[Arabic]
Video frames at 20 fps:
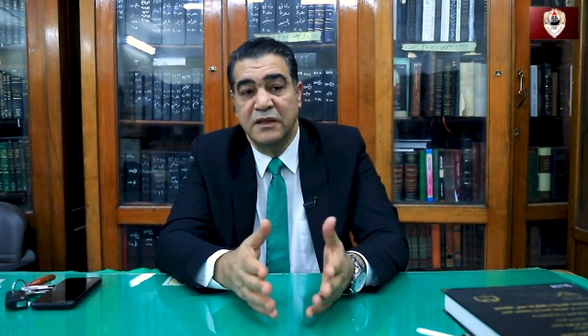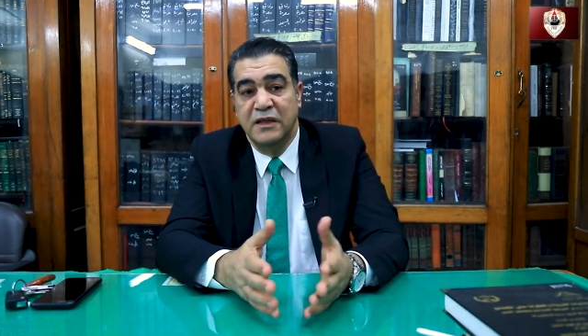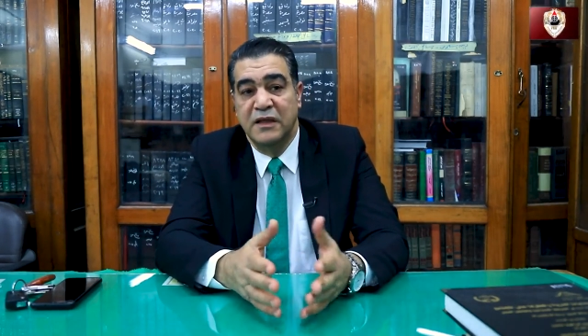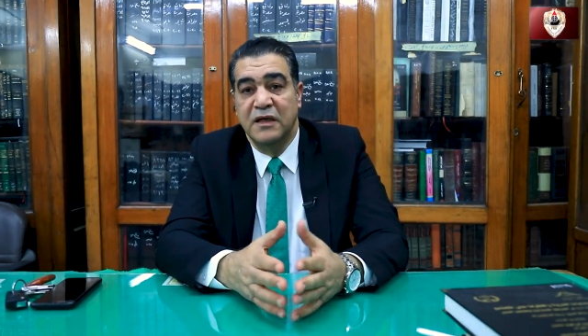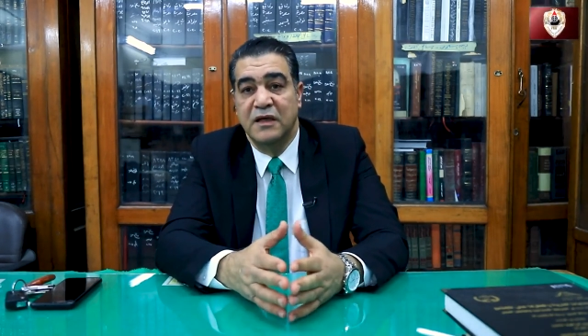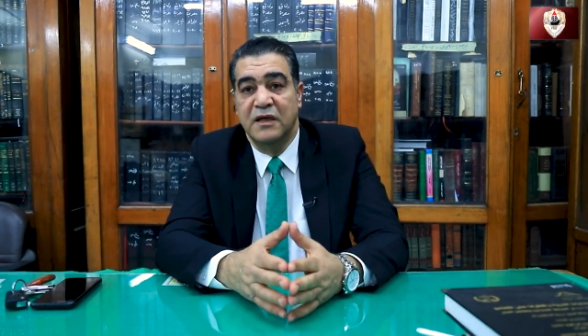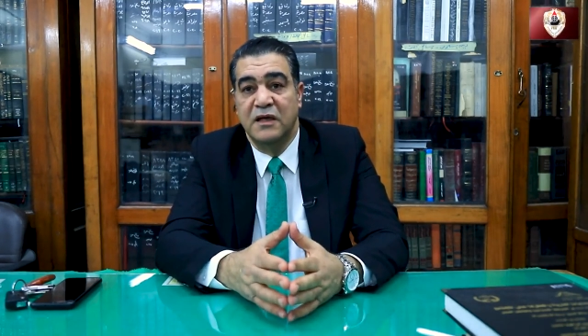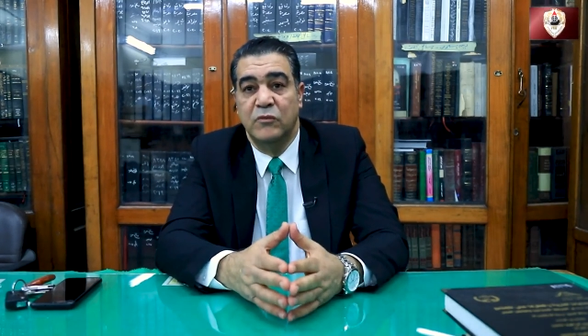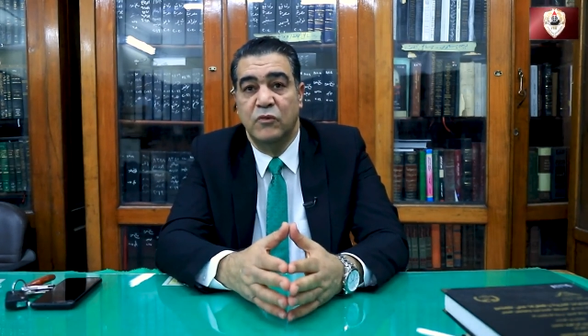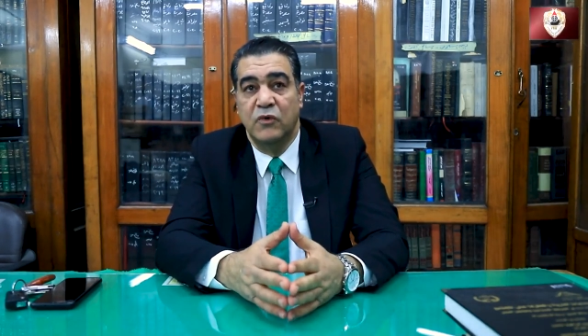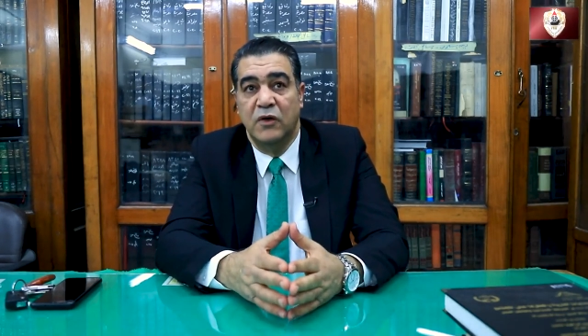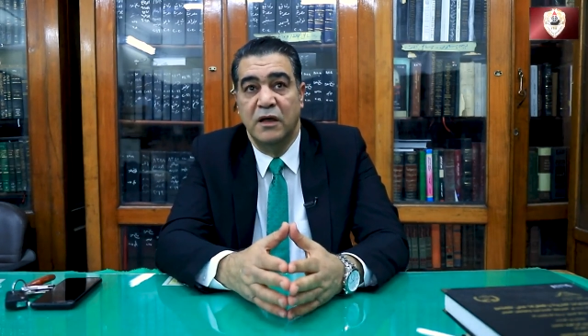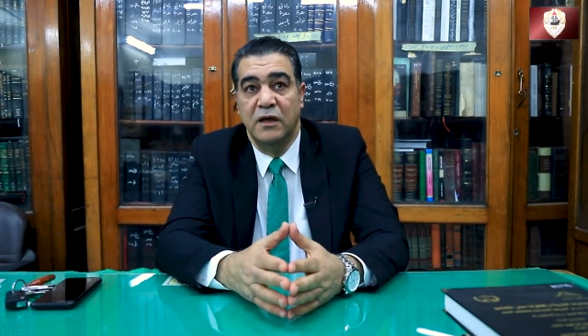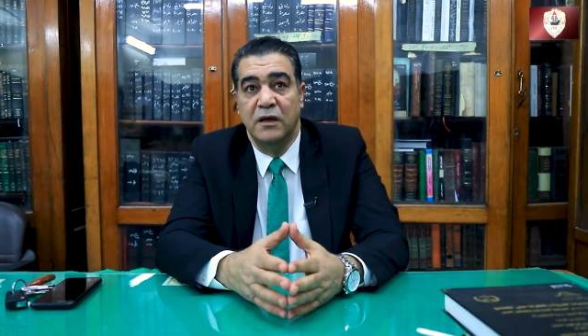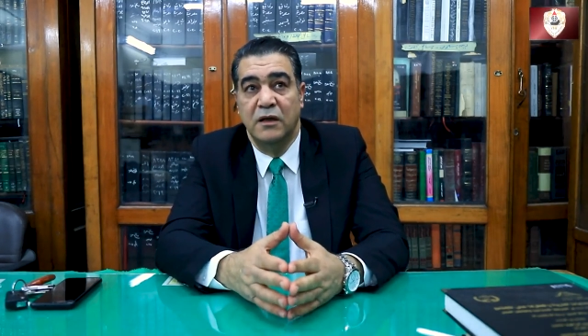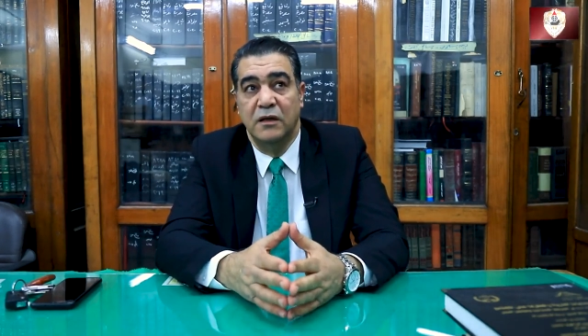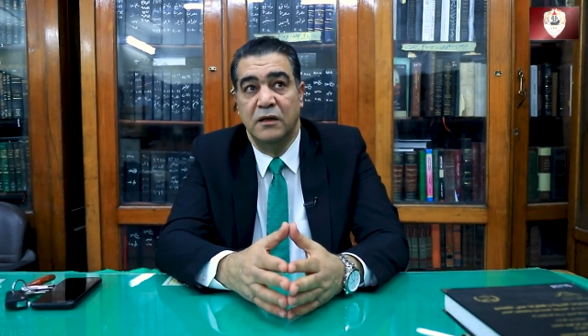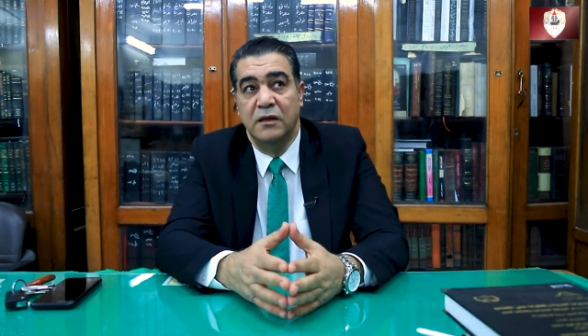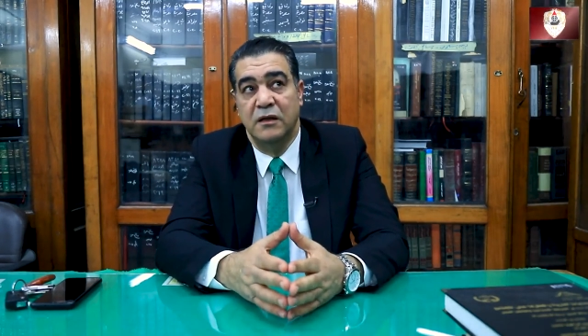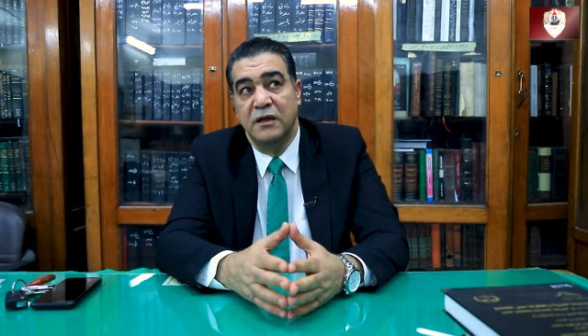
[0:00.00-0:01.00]
لنا
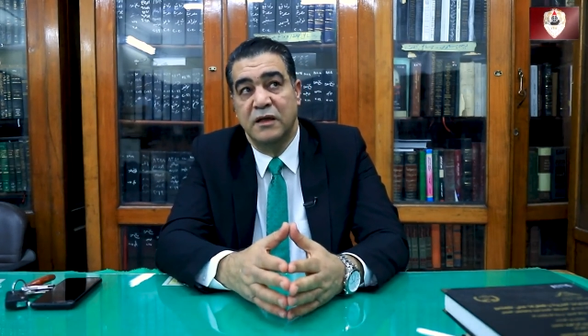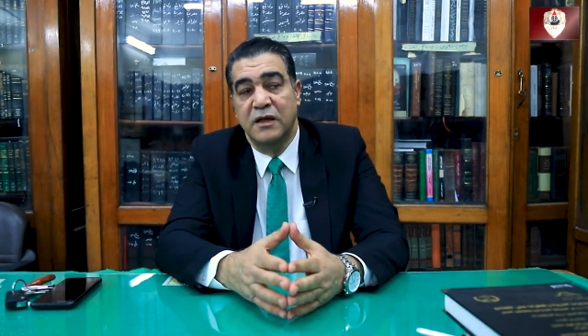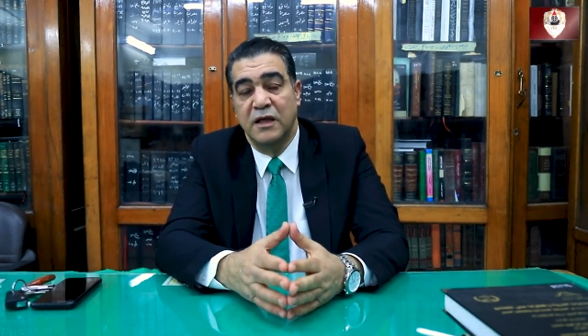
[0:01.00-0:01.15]
كمحا...